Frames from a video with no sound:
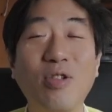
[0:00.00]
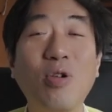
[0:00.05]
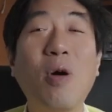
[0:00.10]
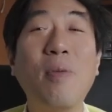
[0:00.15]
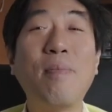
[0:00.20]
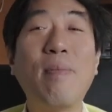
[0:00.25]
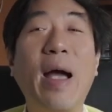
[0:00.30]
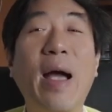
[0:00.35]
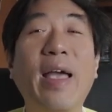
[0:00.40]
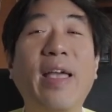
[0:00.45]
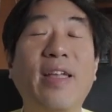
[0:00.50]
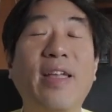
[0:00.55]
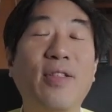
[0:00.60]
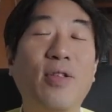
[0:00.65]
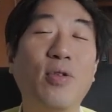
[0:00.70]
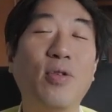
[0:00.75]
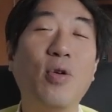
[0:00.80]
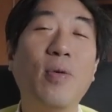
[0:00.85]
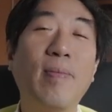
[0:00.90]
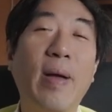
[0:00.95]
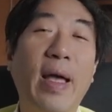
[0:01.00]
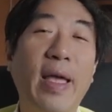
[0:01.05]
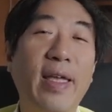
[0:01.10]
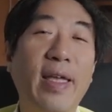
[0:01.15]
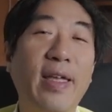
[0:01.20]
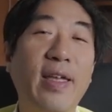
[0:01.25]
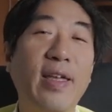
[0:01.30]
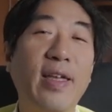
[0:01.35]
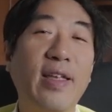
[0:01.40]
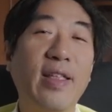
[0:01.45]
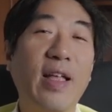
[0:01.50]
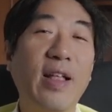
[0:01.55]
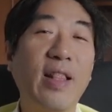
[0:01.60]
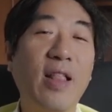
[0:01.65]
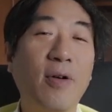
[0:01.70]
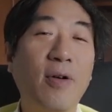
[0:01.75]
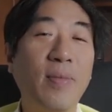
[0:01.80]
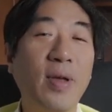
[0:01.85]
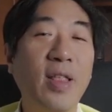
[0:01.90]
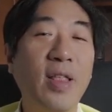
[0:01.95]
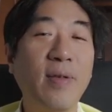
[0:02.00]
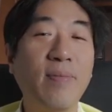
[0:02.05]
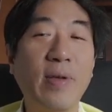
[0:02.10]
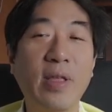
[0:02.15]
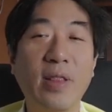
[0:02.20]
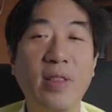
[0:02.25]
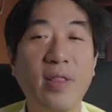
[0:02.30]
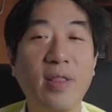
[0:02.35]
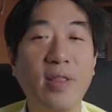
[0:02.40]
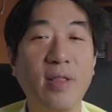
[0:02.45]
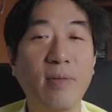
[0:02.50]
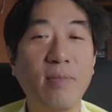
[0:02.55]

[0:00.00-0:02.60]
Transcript: โดยทั่วไปโดยทั่วไปถ้าเราไม่ได้เป็น